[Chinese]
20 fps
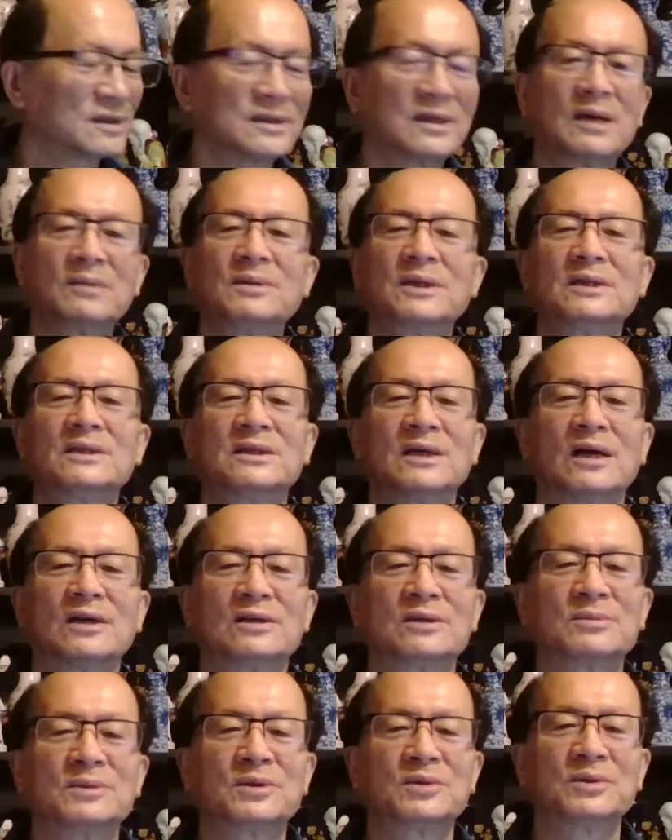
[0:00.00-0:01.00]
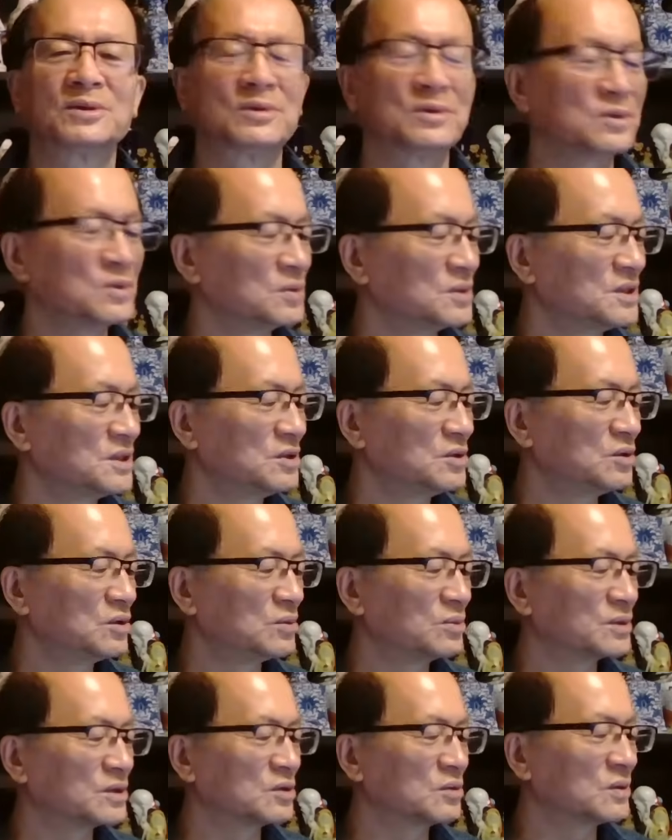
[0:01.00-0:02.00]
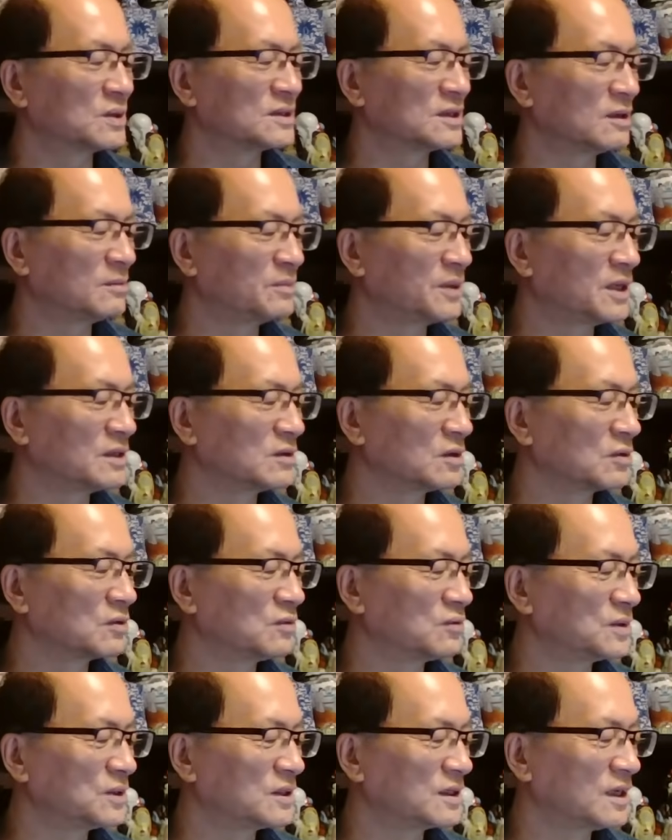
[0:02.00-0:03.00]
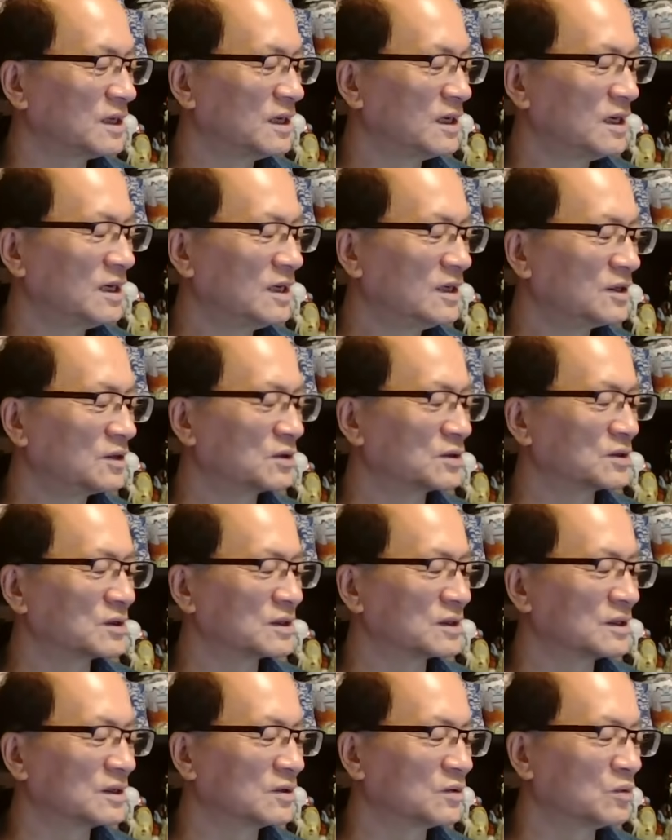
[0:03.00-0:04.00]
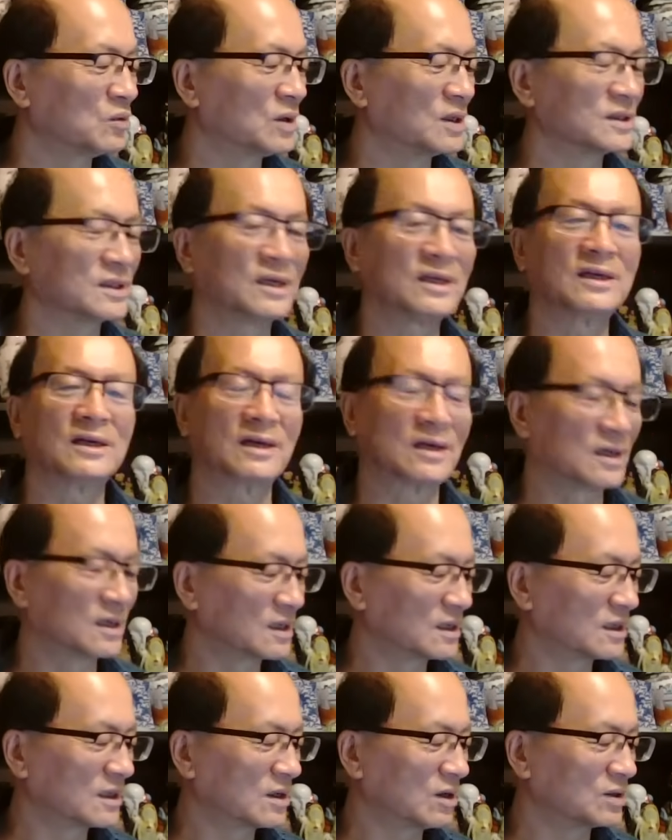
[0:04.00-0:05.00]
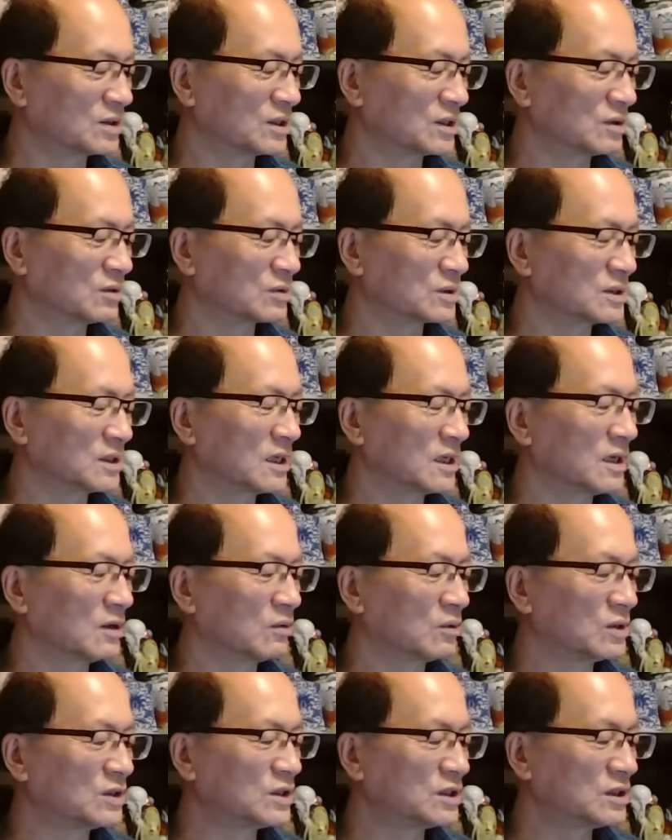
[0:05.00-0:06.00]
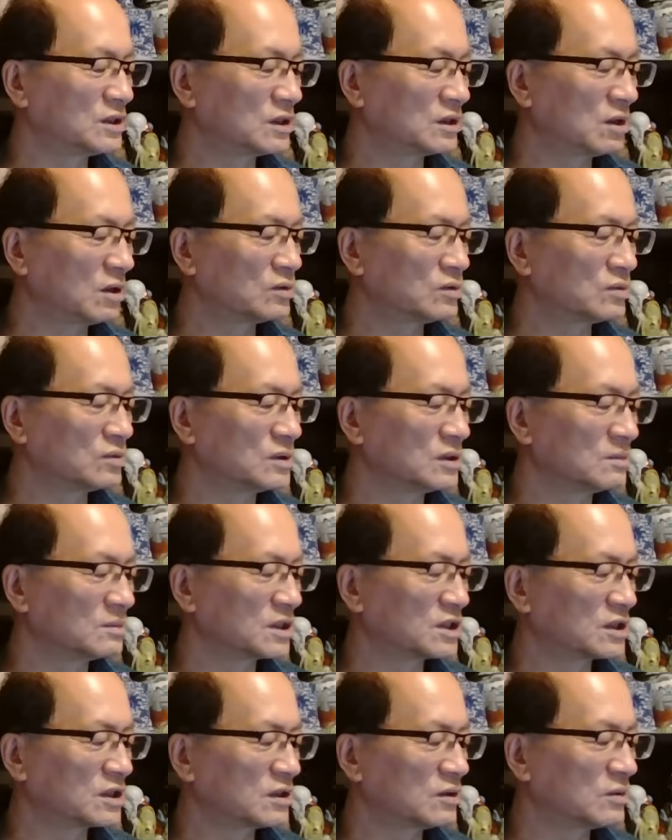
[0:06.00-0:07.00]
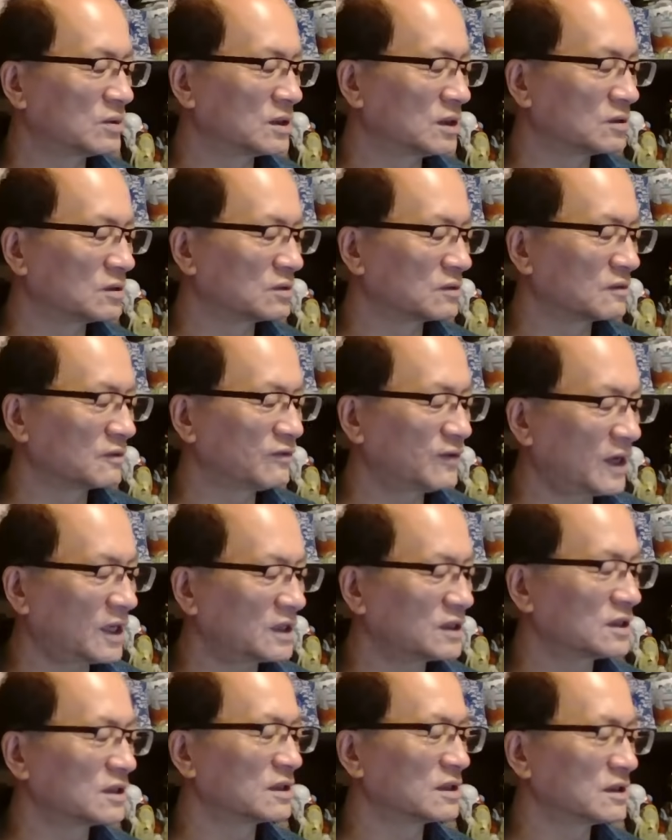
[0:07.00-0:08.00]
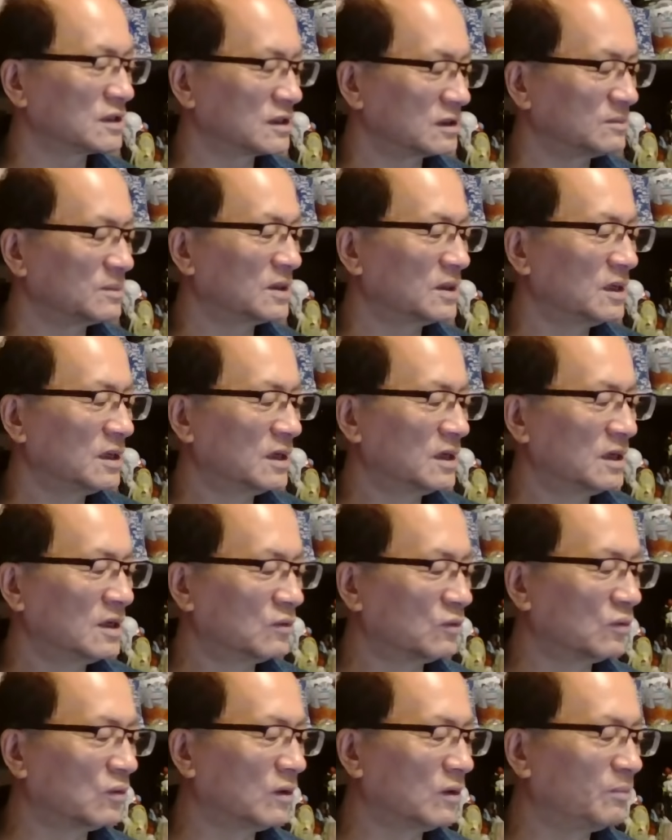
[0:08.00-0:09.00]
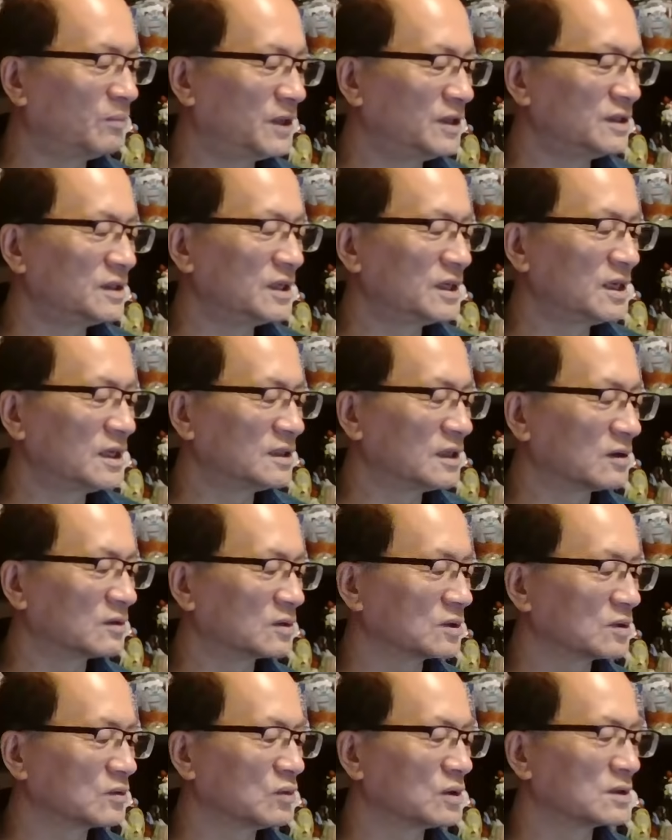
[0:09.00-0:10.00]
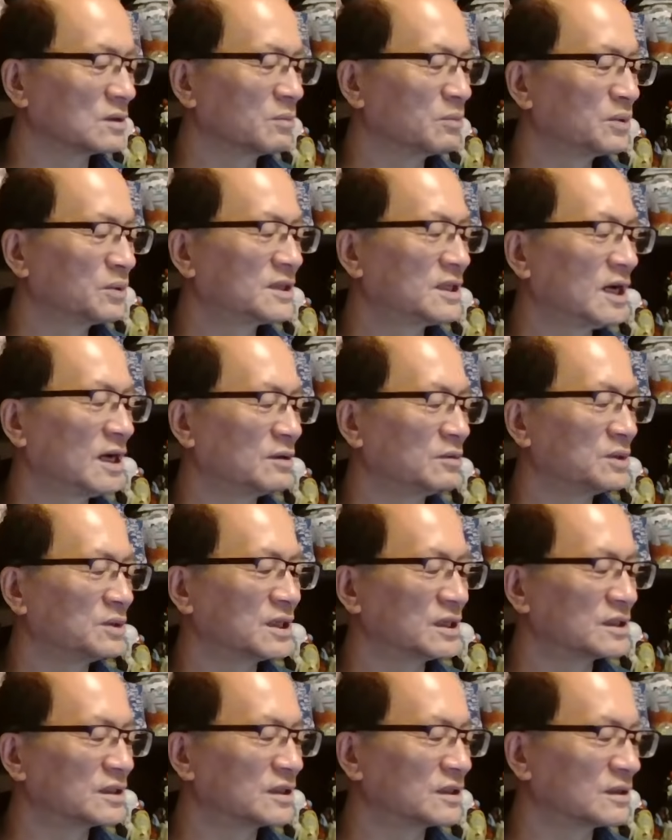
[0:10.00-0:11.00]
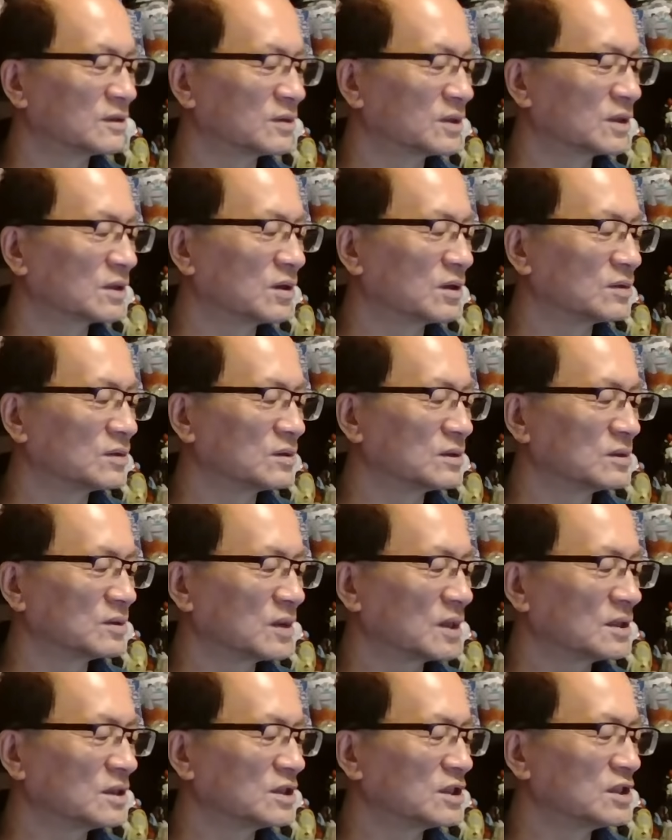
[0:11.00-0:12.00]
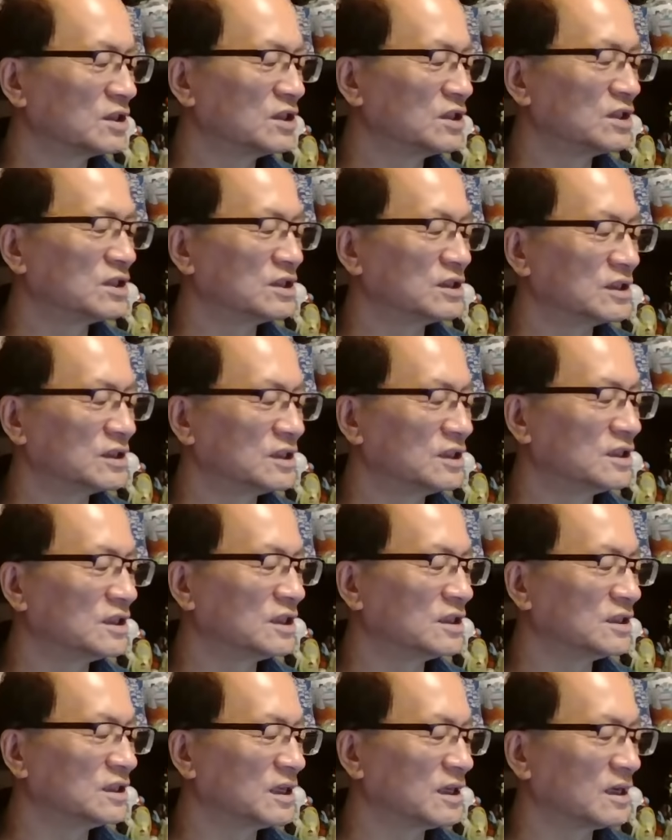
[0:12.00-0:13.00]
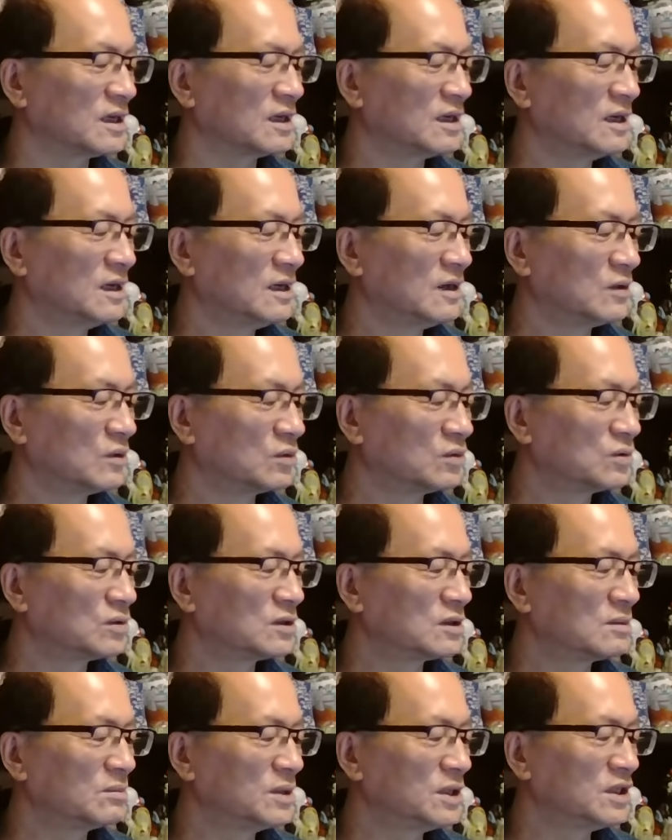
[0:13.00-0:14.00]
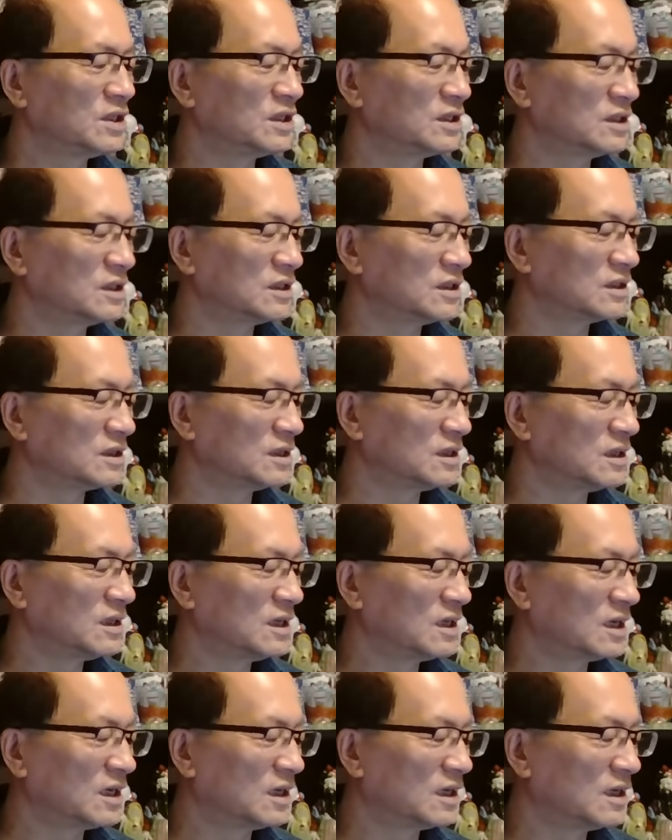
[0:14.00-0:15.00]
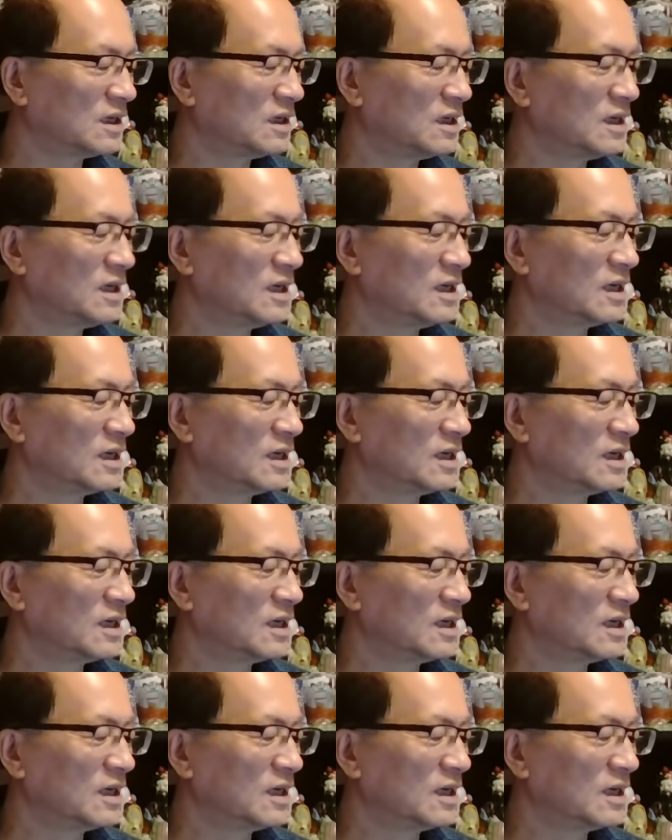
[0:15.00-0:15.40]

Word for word: 这咱们讲什么东西都有依据，不是我在编造故事，是不是？我在这搞这东西啊，我只是告诉你们生活当中发生了什么。我本身来讲是我是不参与政治的，我要告诉你，我很清晰的界限啊，我就是个媒体人士啊。